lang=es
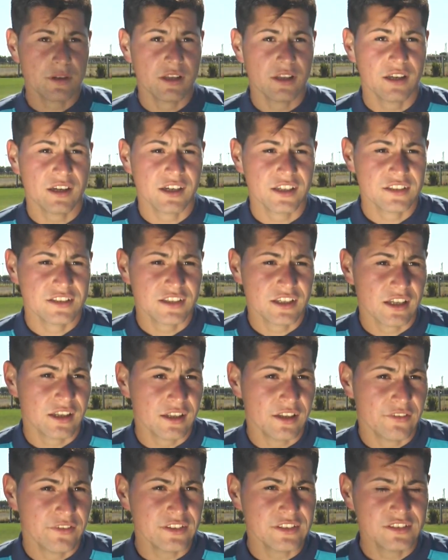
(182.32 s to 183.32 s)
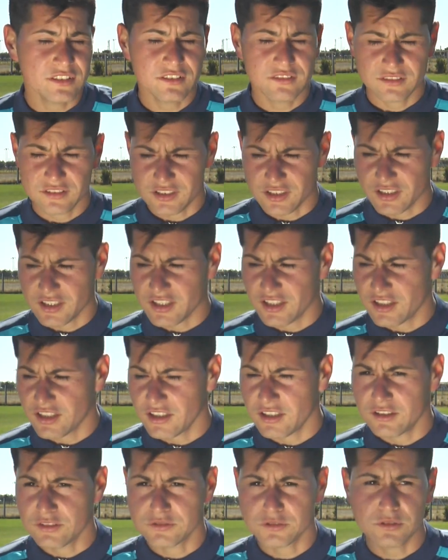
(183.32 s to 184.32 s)
que la cancha era difícil, ya
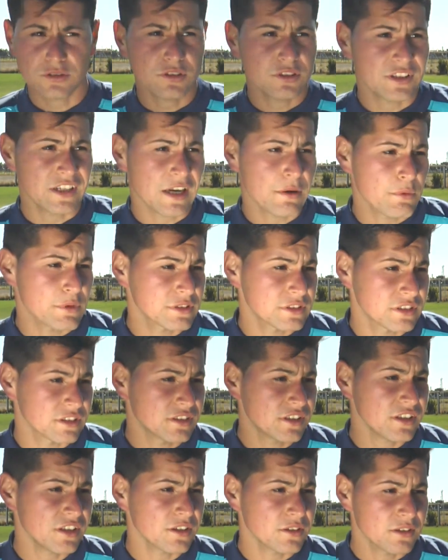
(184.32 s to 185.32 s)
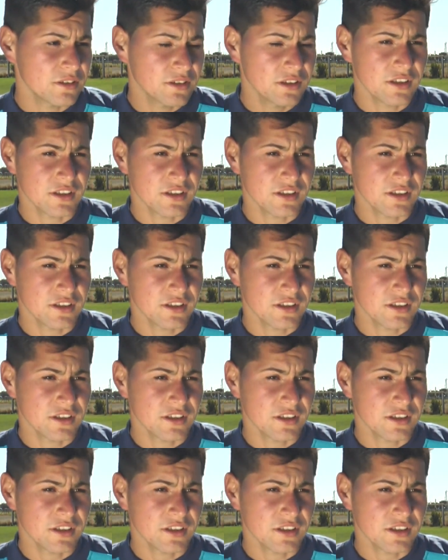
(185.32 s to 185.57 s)
que nosotros entrenamos en sintético,